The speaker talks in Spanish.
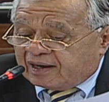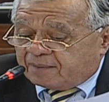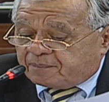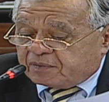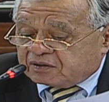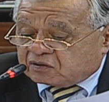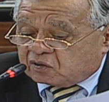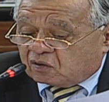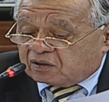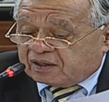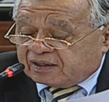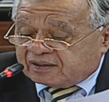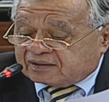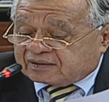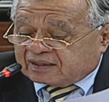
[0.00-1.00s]
las
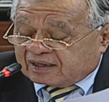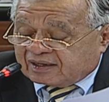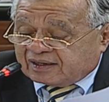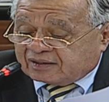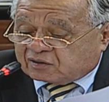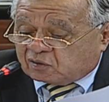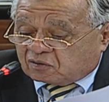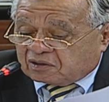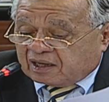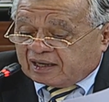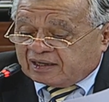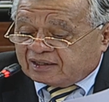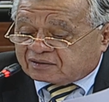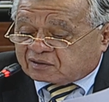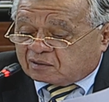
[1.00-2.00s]
misiones
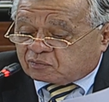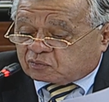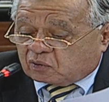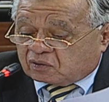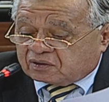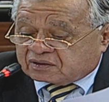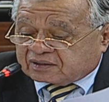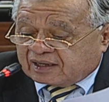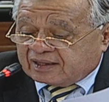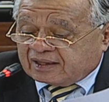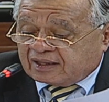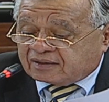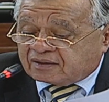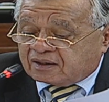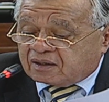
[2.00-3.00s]
internacionales
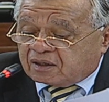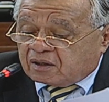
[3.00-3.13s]
autorizadas